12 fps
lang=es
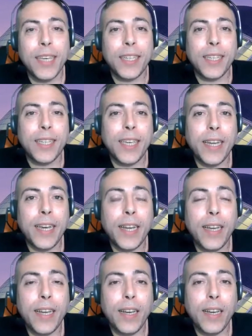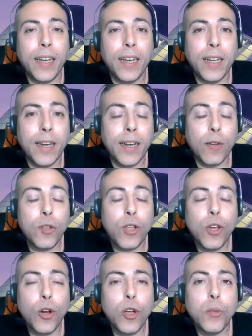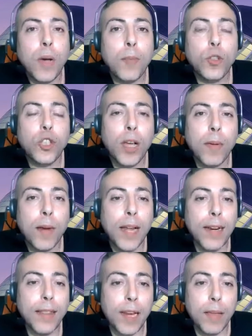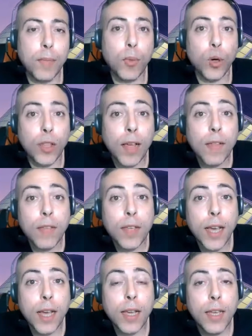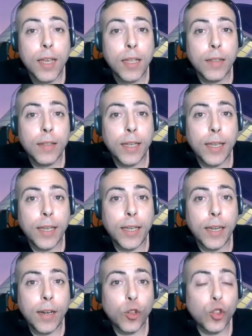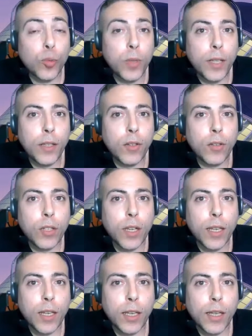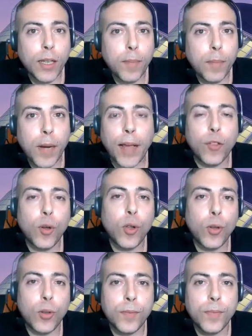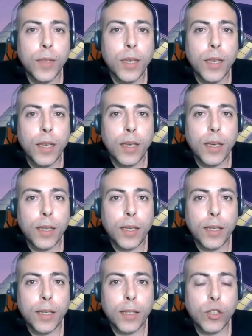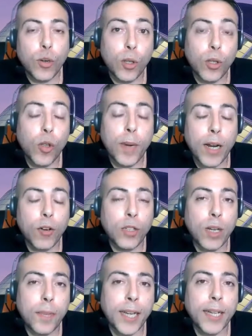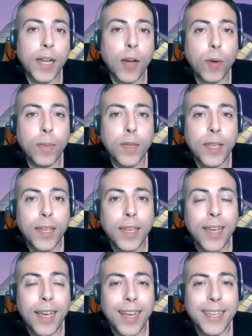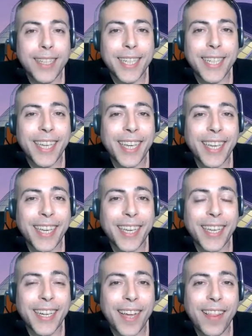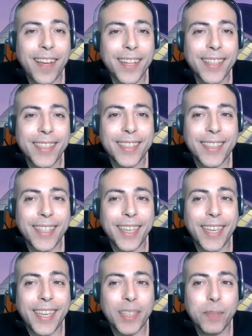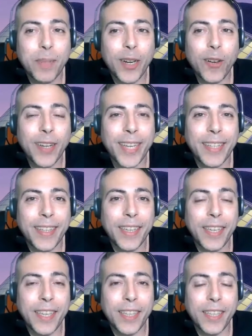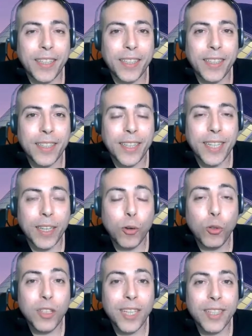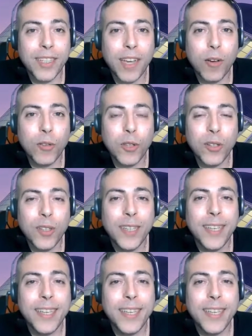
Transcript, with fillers: Y en el, audio de hoy vamos a hablar de la importancia de los vídeos eh, para todo, eh, sobre todo para nuestra página web. Así que nada, espero que te, que te guste este audio